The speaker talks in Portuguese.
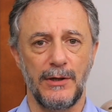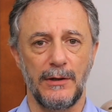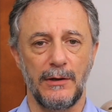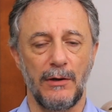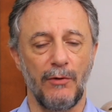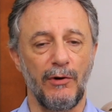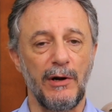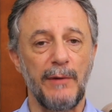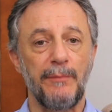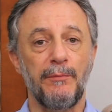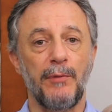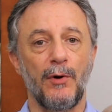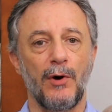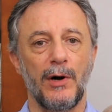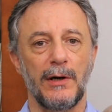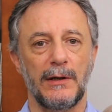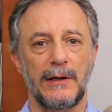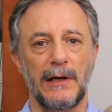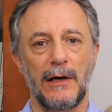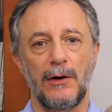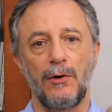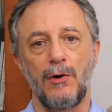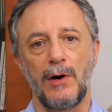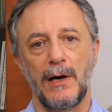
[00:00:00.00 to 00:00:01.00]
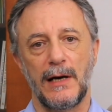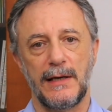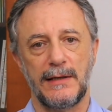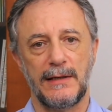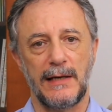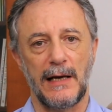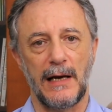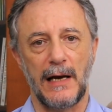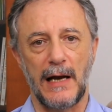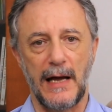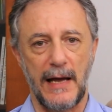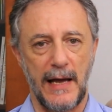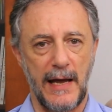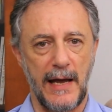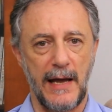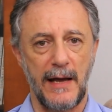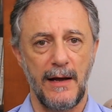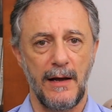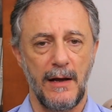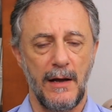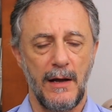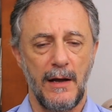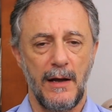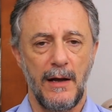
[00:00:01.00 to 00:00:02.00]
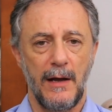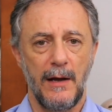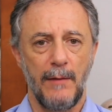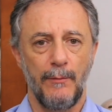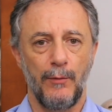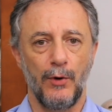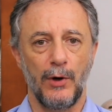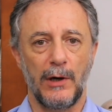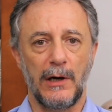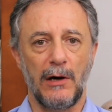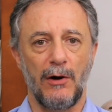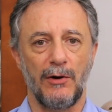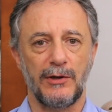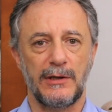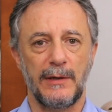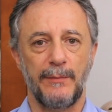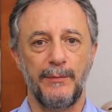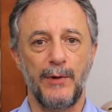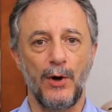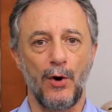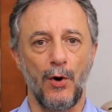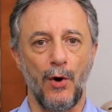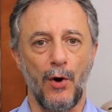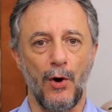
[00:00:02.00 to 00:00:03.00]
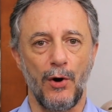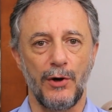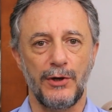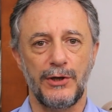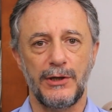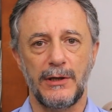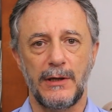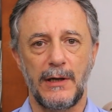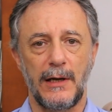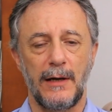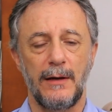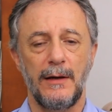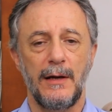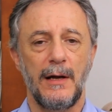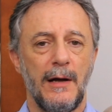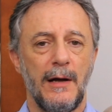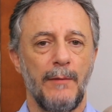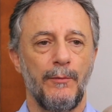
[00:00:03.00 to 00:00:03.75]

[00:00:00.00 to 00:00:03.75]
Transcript: não importa agora se ela é por causa biológica,